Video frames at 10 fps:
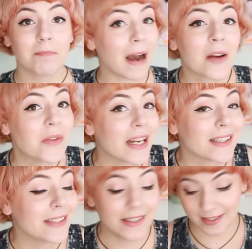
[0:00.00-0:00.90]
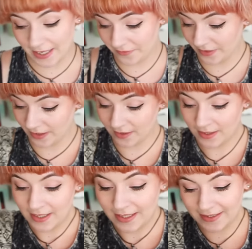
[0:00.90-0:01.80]
machen wir das jetzt einfach.
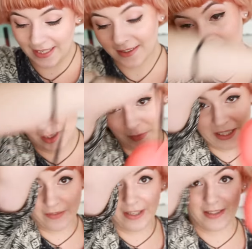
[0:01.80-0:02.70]
Als erstes habe ich hier